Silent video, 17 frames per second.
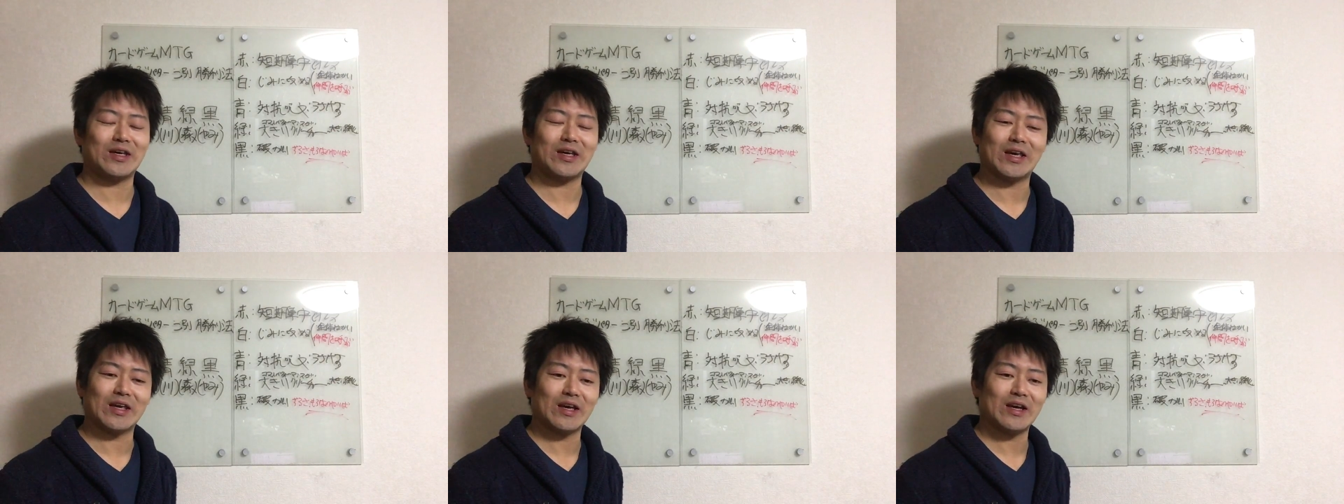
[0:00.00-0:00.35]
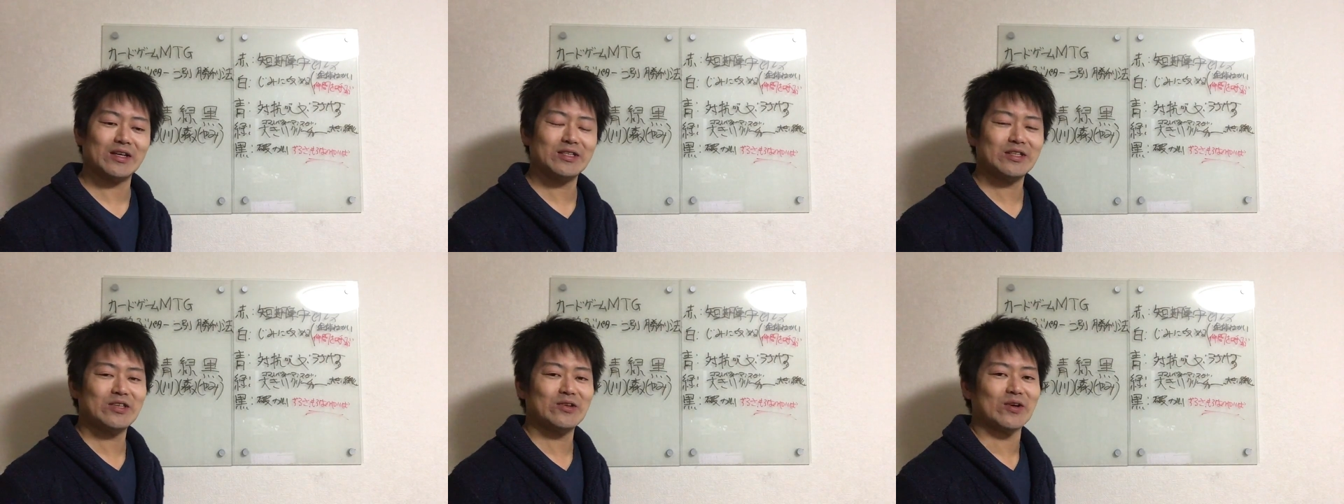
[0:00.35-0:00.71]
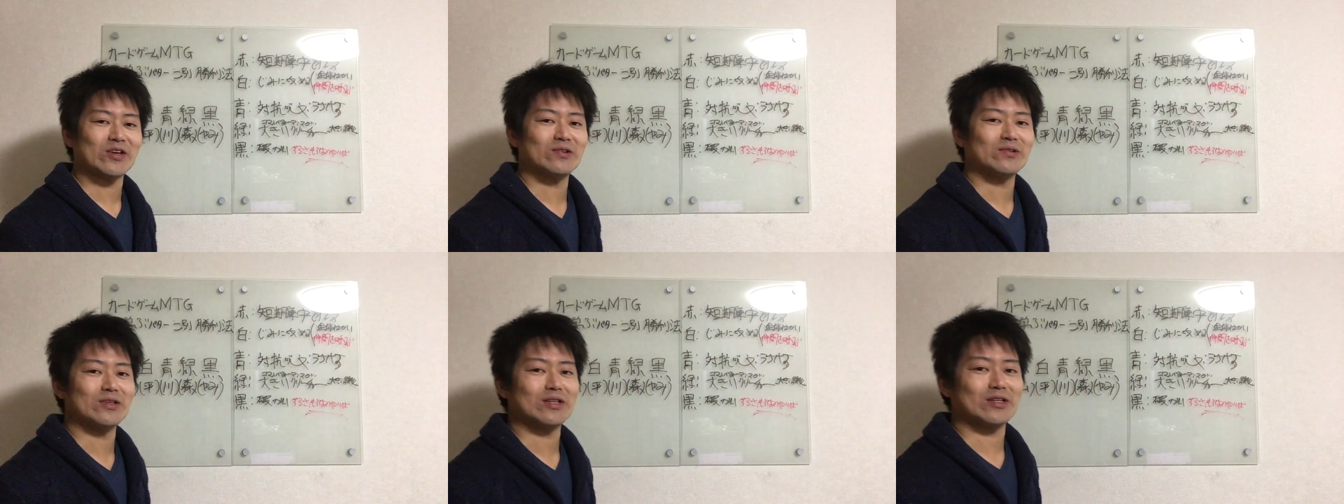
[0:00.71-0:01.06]
けなしては
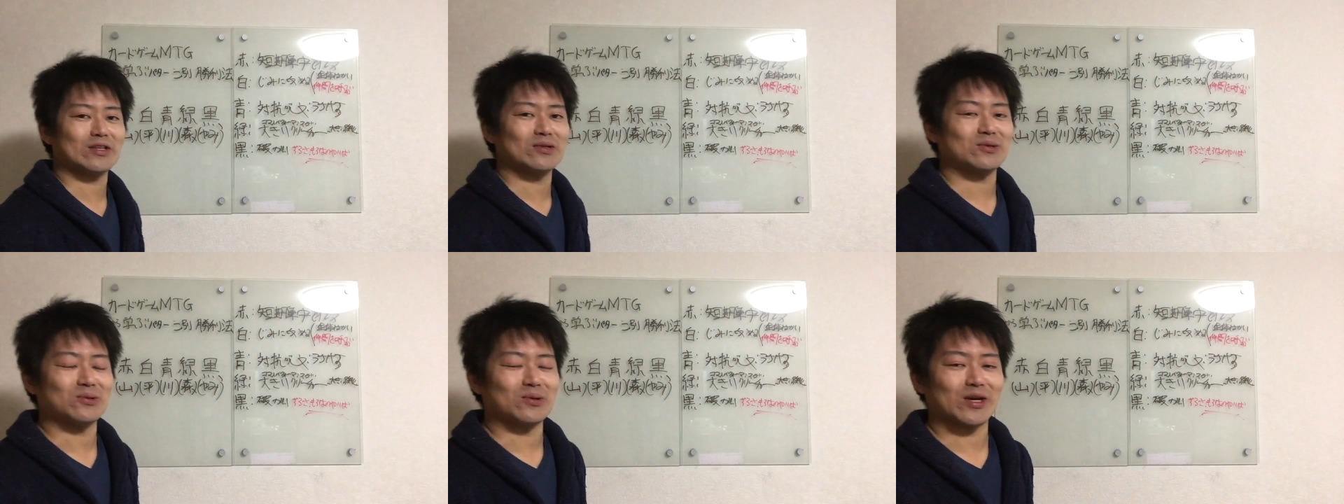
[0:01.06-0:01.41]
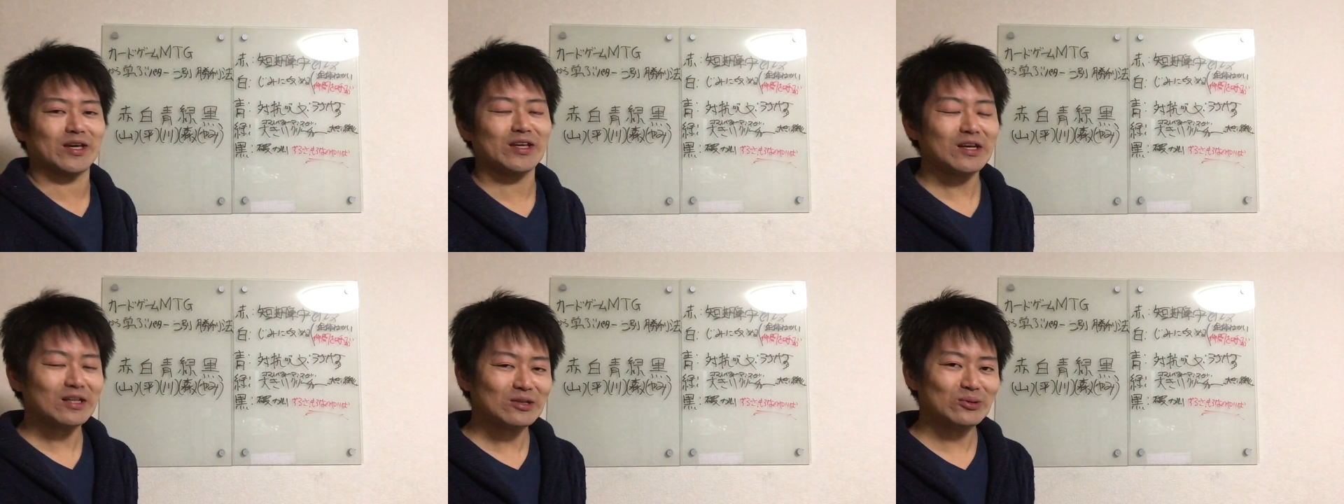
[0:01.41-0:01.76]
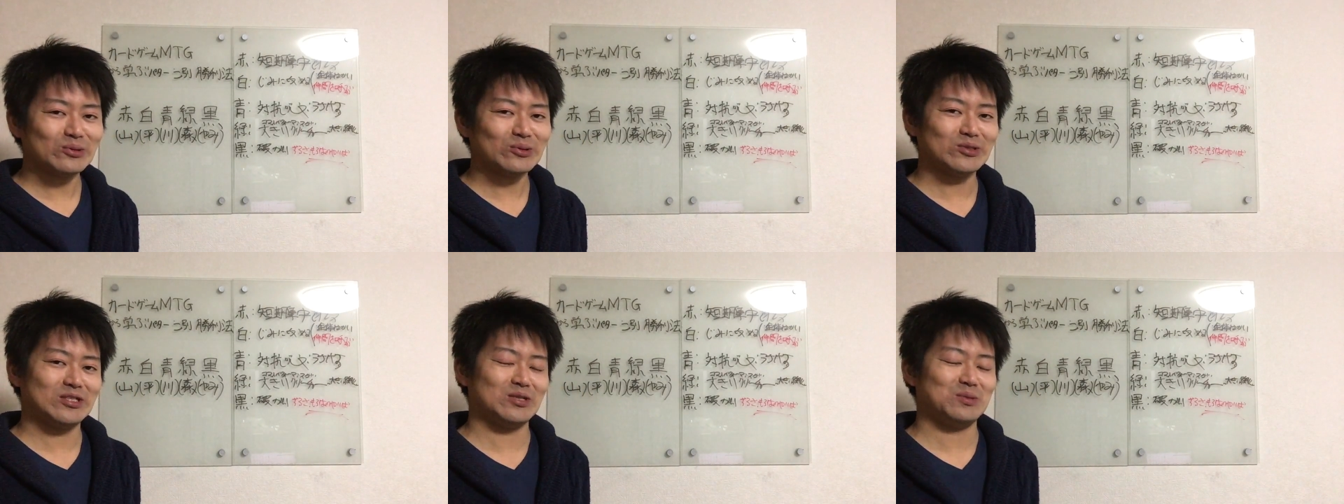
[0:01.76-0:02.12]
いるんですけどけなす
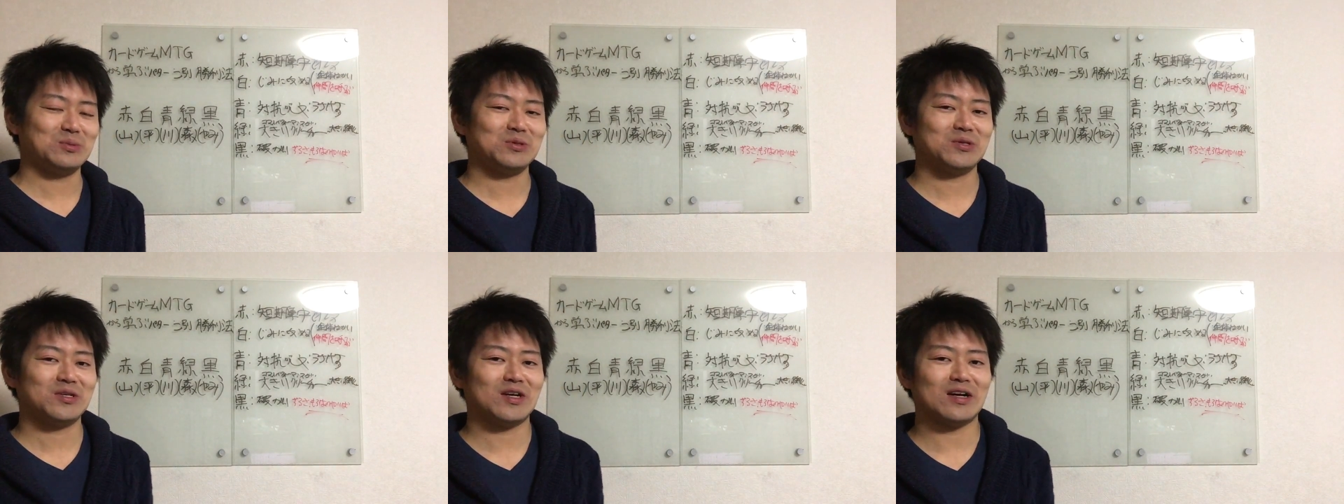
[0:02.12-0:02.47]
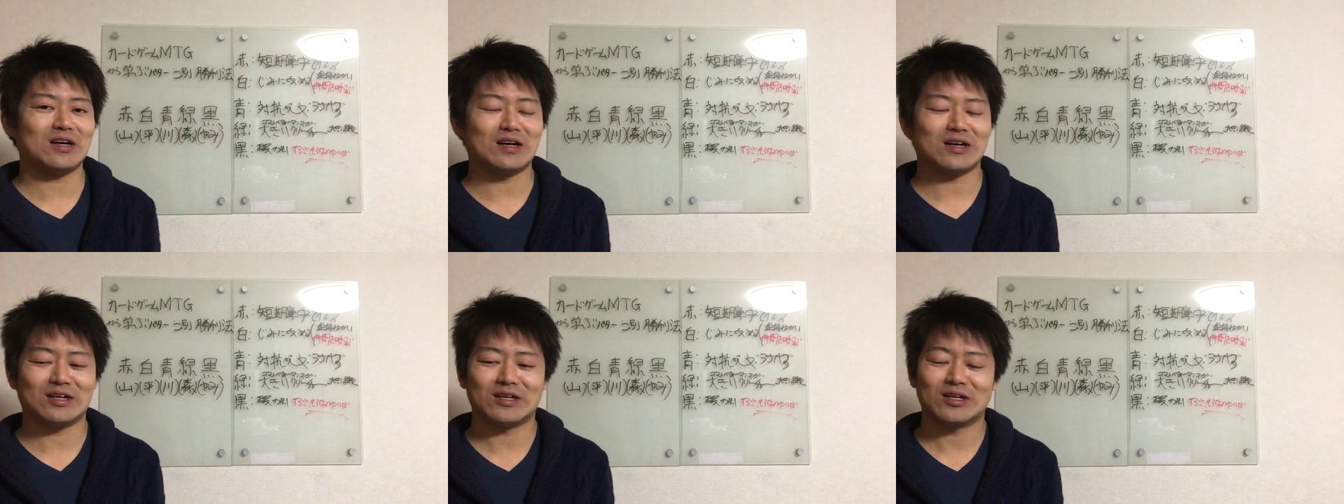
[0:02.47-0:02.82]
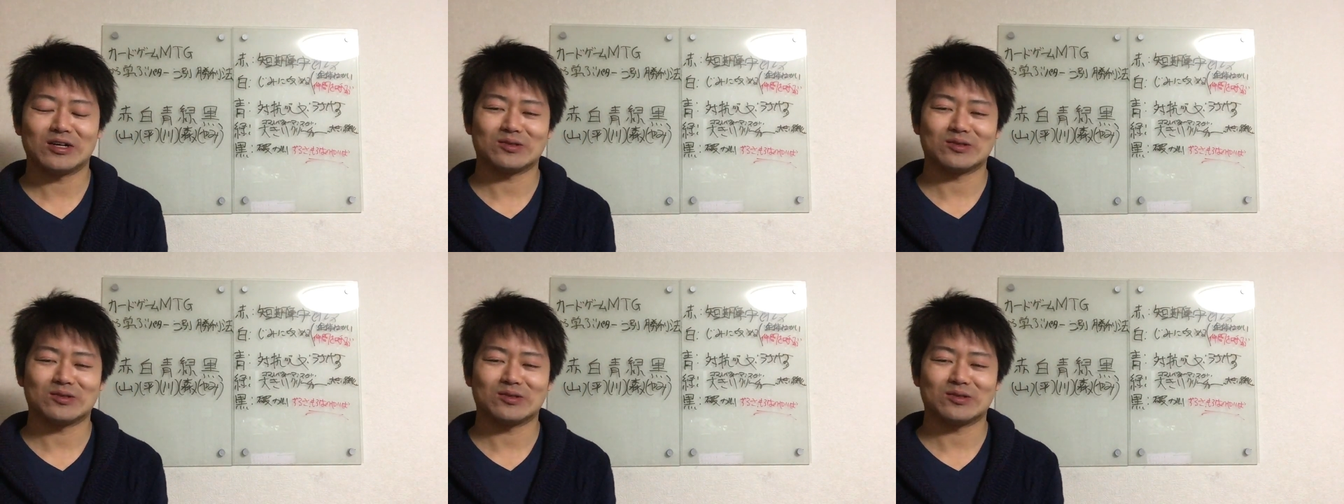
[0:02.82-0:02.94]
ほど自分が